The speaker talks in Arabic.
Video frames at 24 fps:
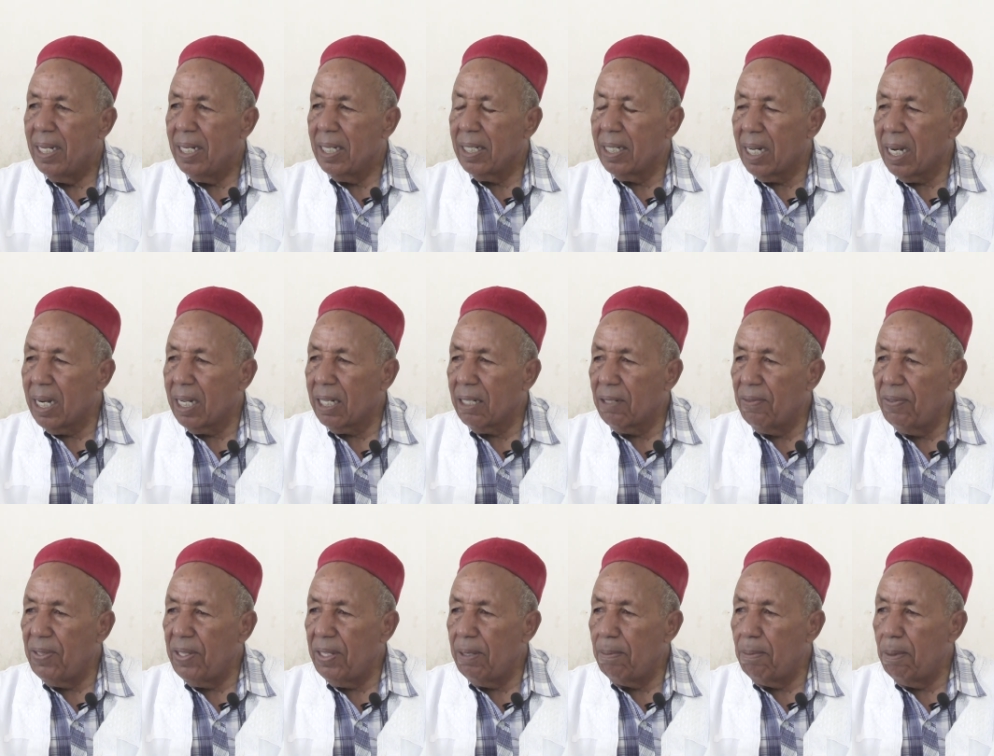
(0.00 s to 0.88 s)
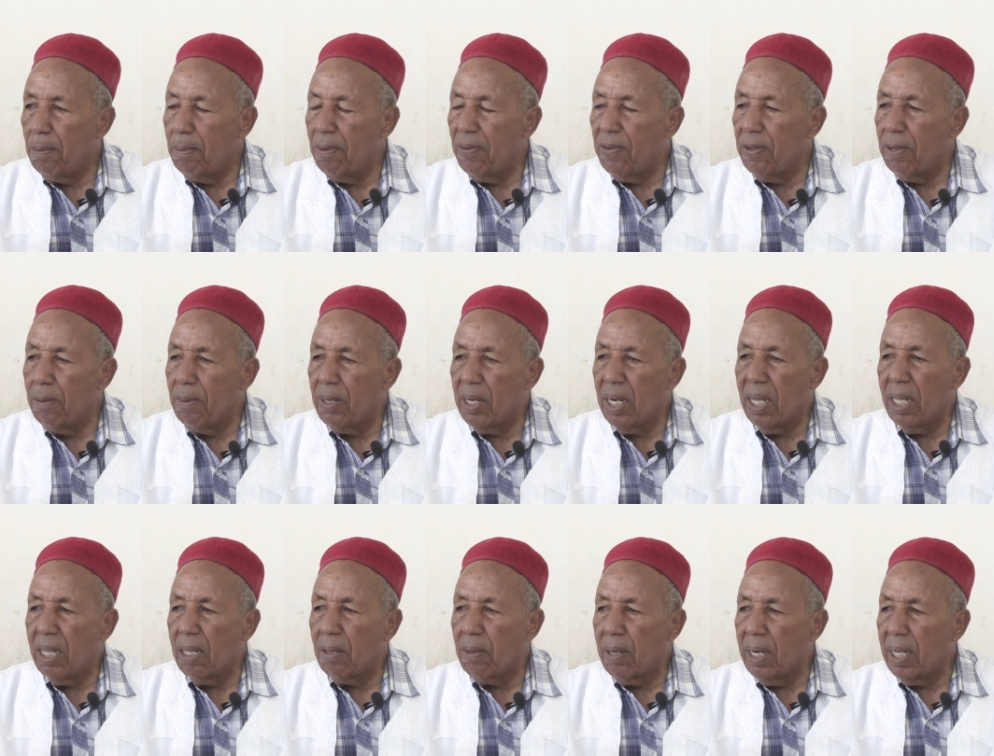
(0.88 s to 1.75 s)
اشتركت فيه بما فيهم
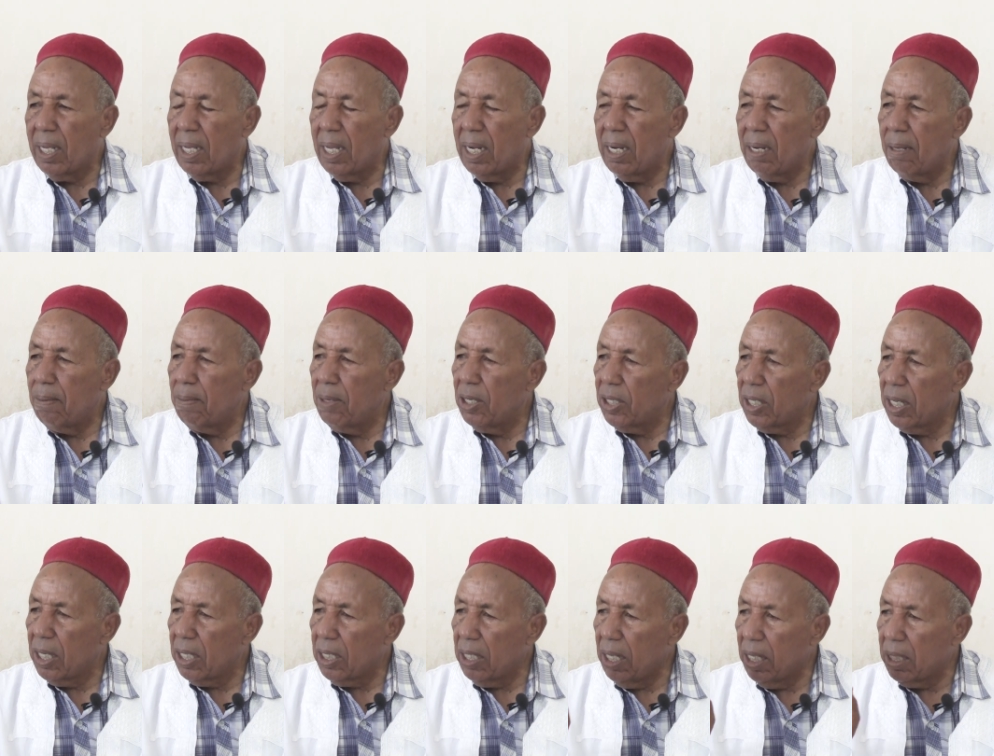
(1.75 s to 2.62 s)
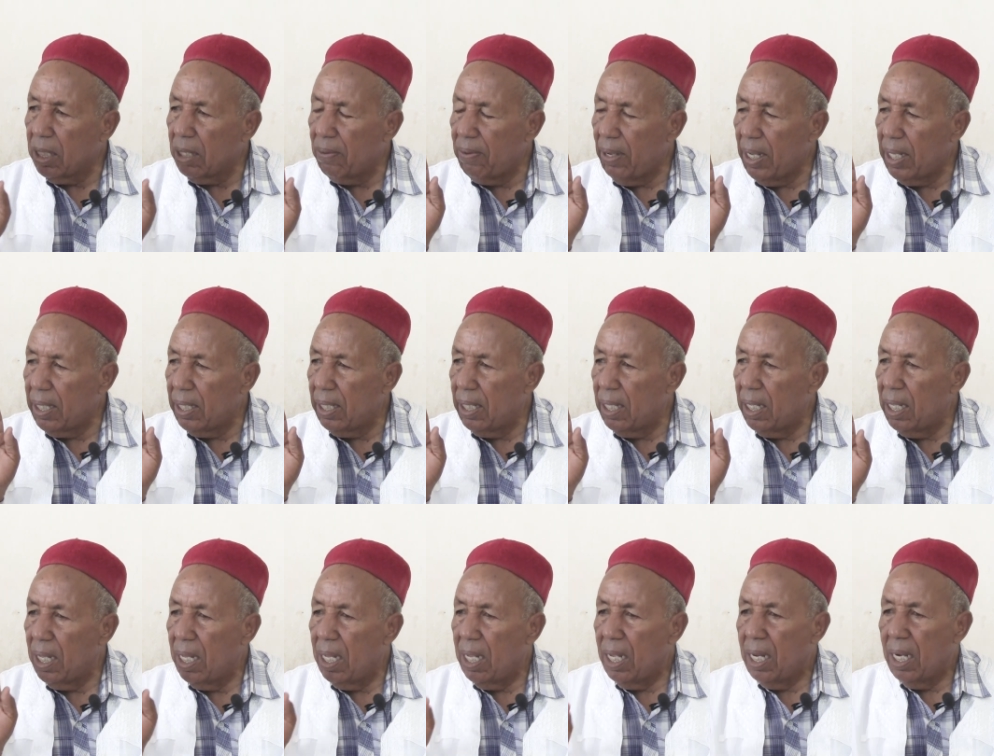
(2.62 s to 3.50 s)
النهضه ولا غيره ما نشتركش حتى في حد
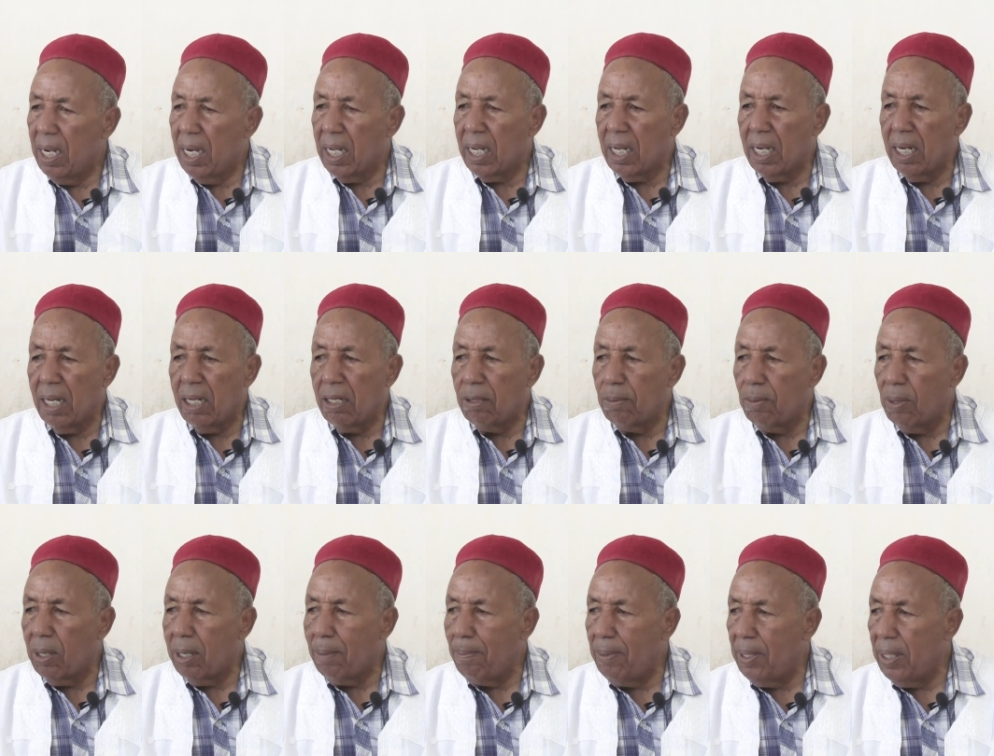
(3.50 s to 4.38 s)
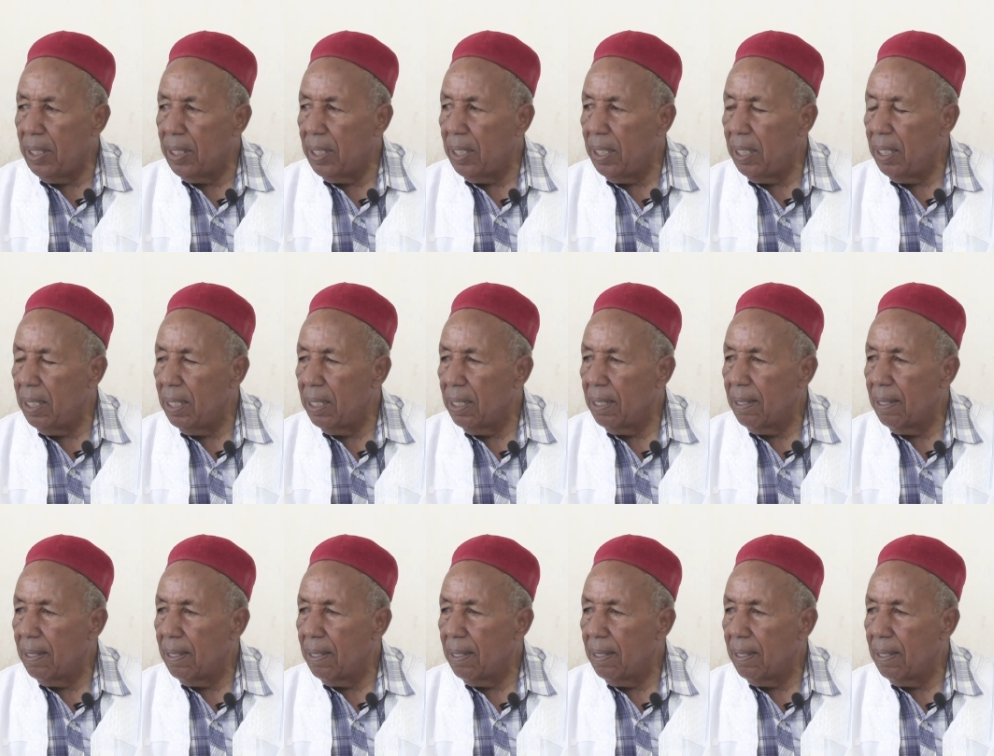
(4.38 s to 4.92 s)
لكن نخدم ربي احنا